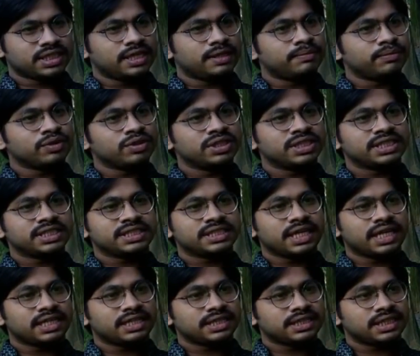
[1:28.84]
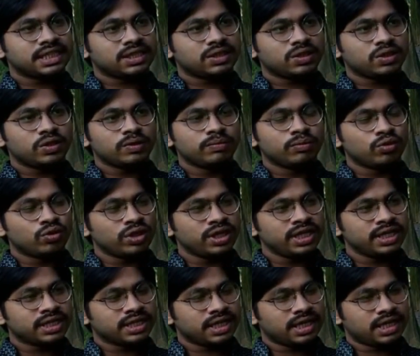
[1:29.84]
তার মধ্যে চারটা হলো
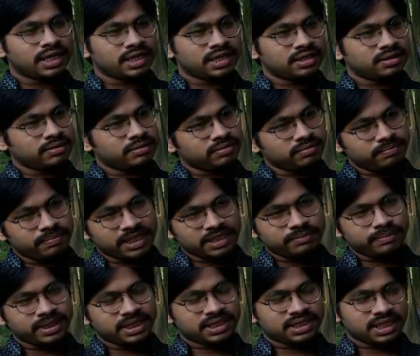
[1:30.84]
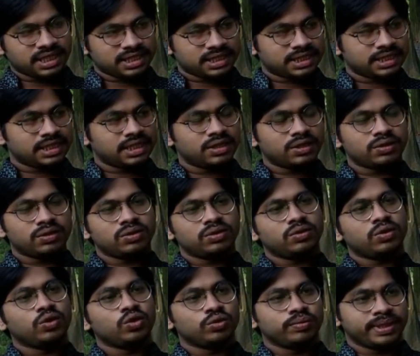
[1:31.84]
মৌলিক আর বাদ বাকি সাতটা হলো
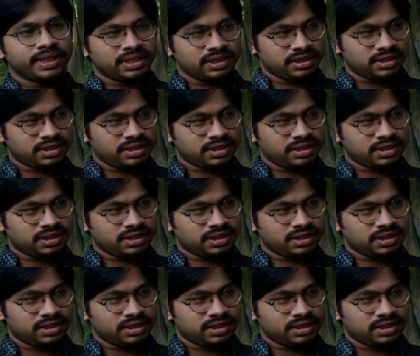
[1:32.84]
অনুবাদ